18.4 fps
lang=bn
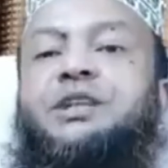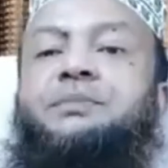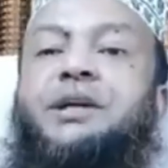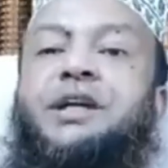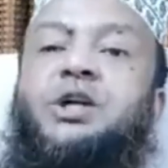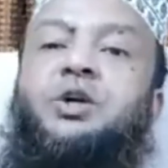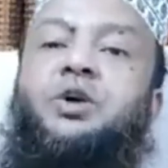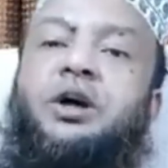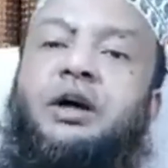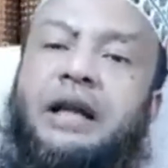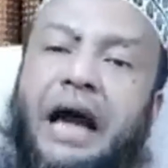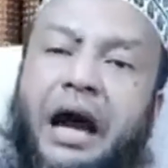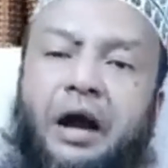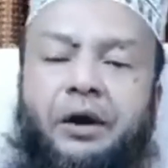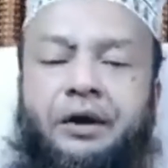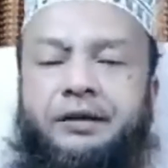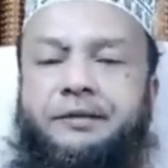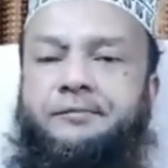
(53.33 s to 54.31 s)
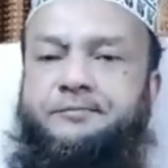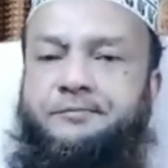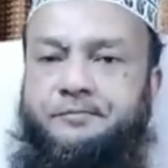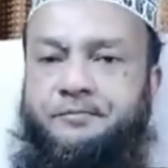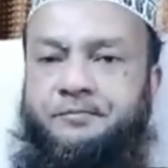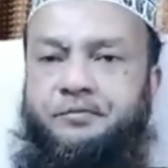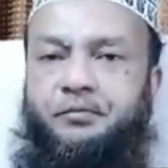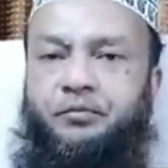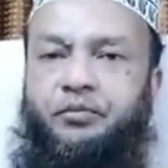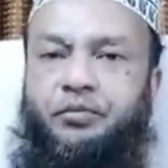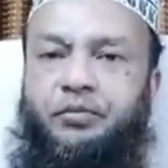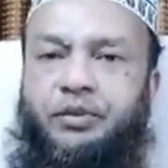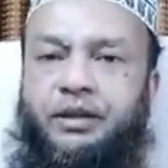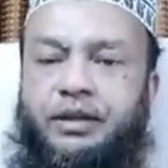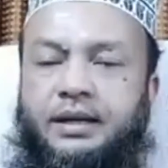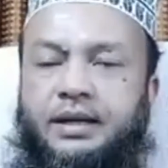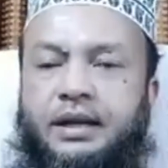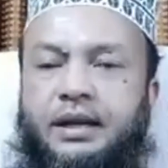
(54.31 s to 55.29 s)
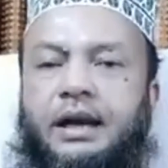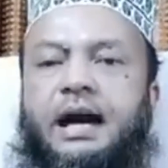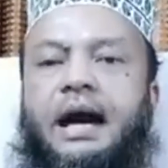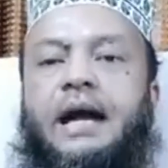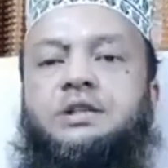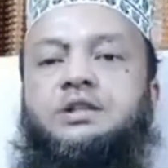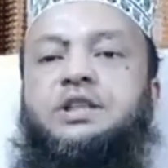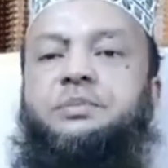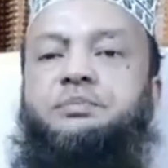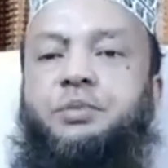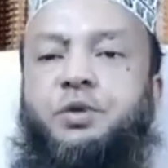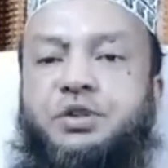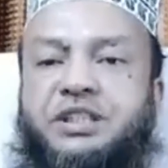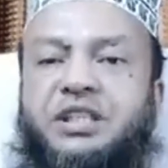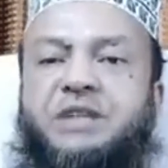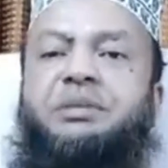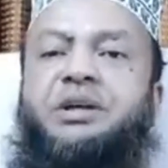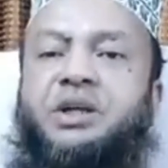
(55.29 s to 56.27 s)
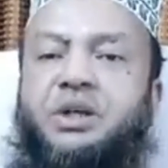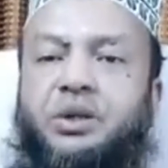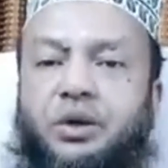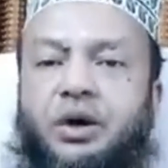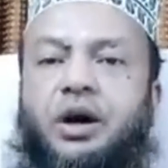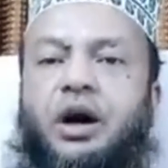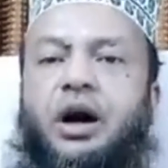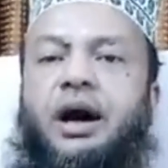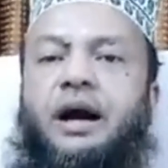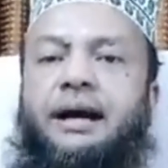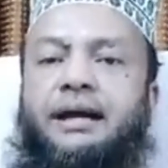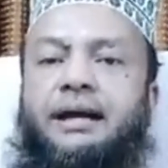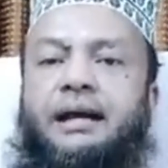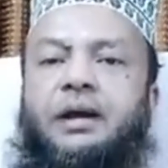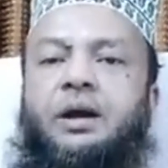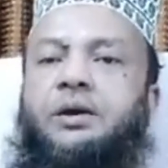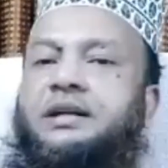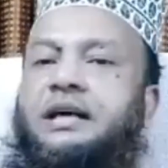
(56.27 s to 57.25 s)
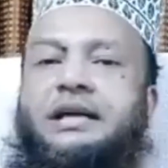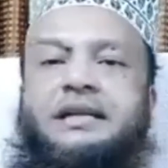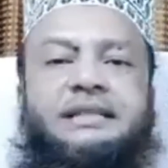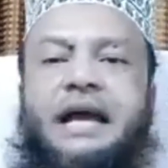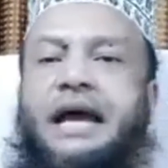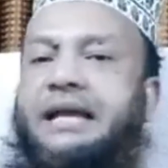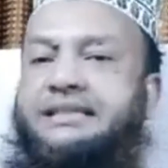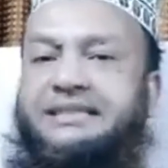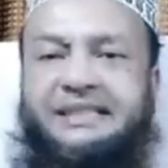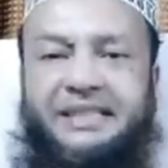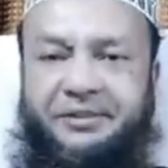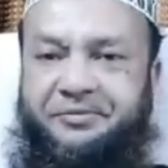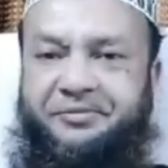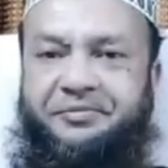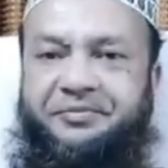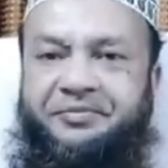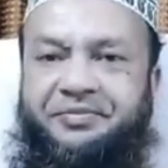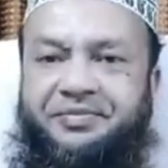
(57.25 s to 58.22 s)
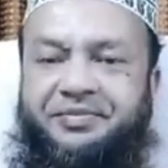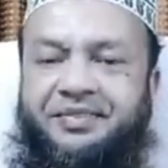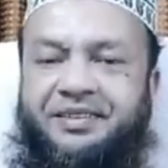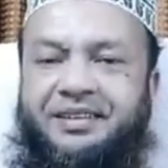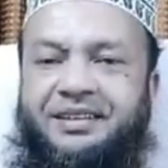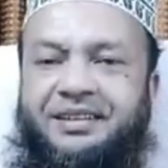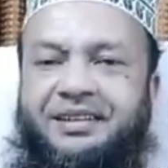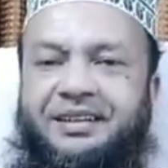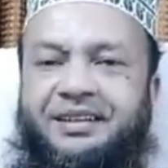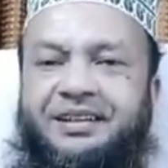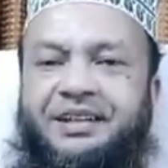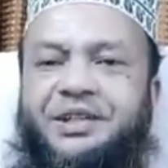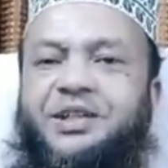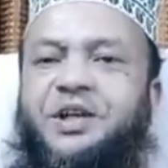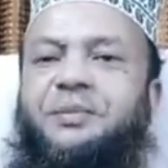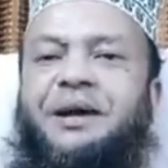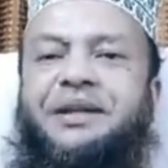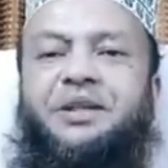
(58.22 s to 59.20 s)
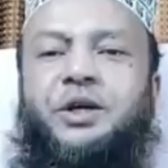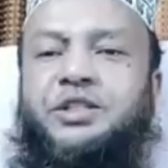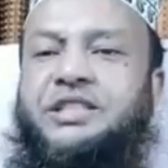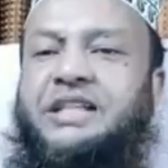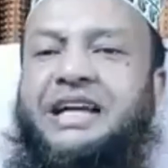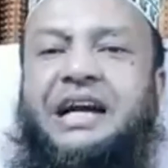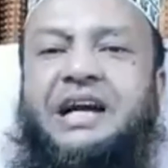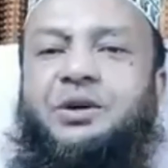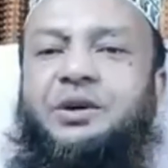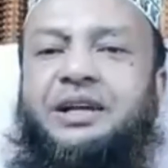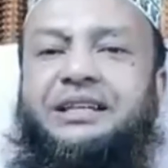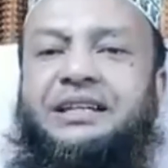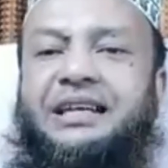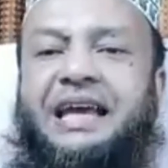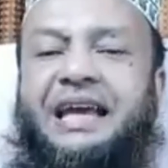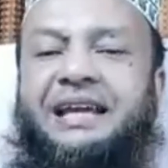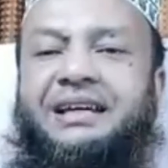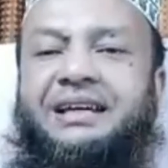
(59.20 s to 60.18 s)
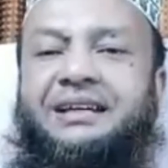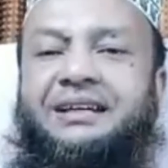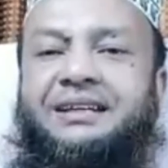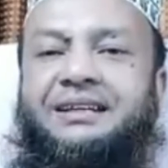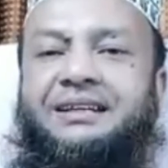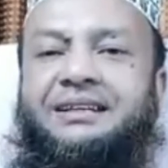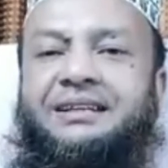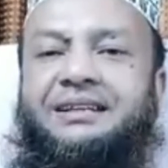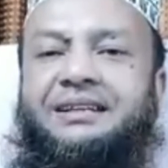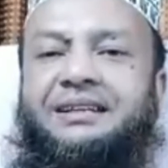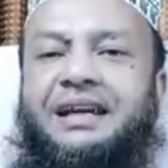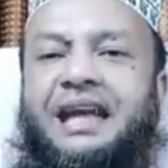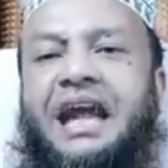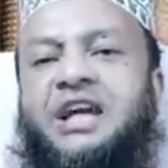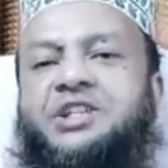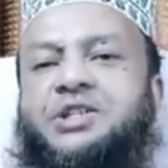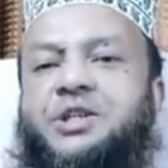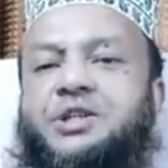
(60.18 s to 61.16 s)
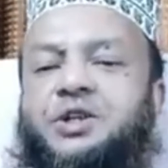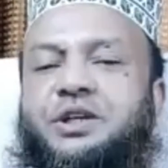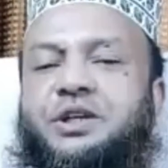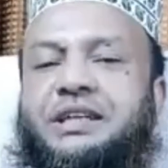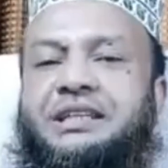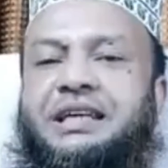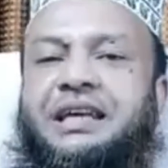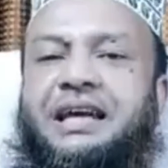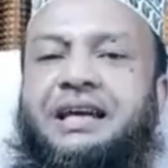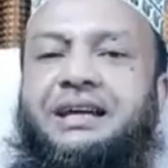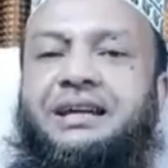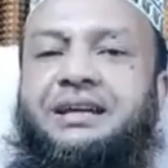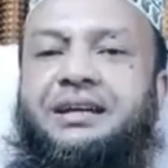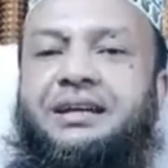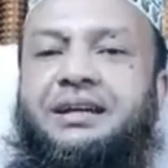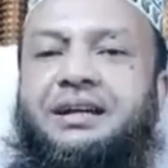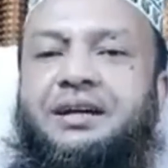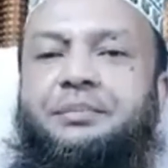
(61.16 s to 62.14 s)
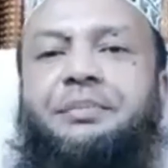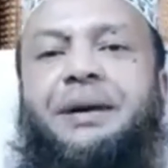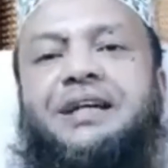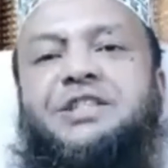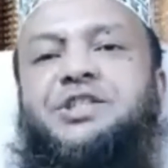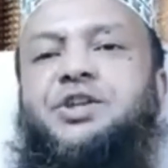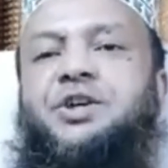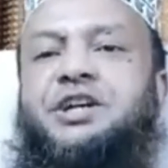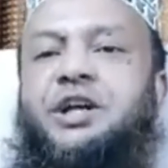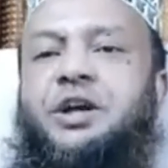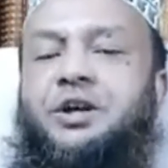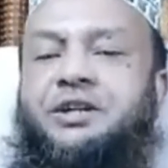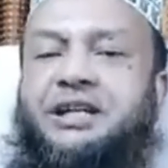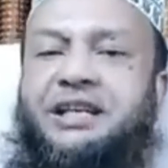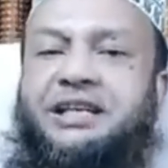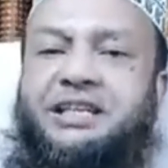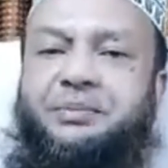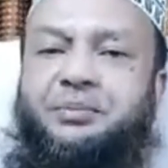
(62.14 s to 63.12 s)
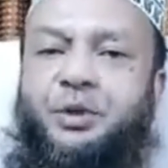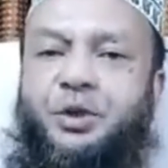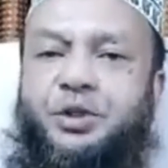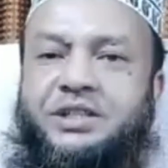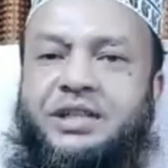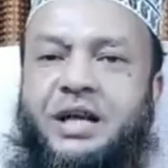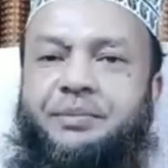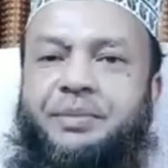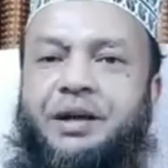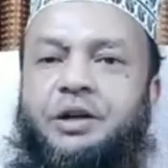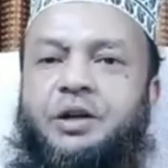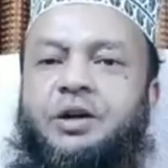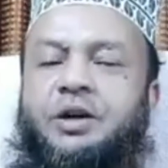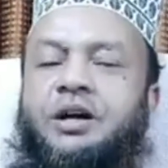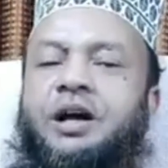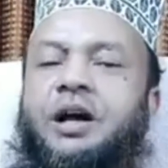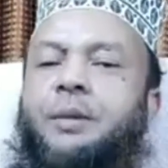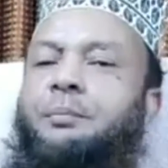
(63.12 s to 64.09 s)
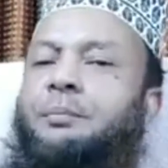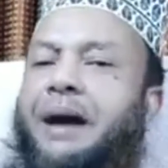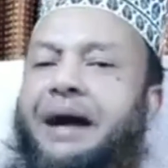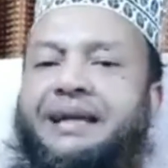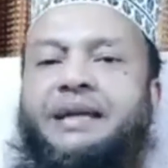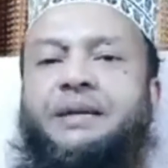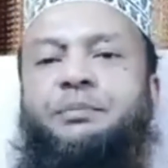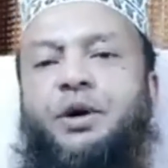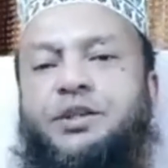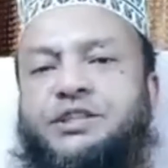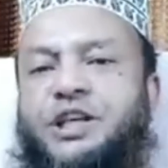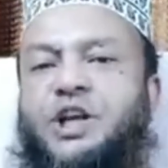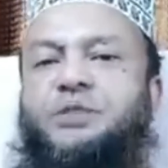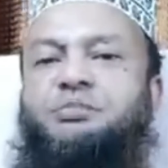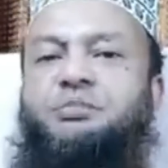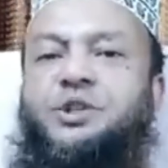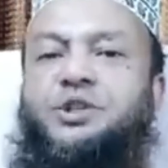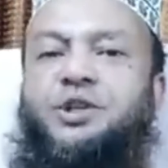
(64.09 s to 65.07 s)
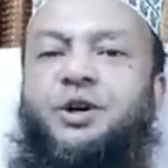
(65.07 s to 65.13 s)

বিনিয়োগ না হয় আর যদি পুঁজি বিনিয়োগ হয় লটারি জায়েজ নেই সবাই দশ টাকা করে দিলেন একশো জনে দিলেন পাঁচ জনে লটারিতে পুরস্কার পাইল বাকি পঁচানব্বই জন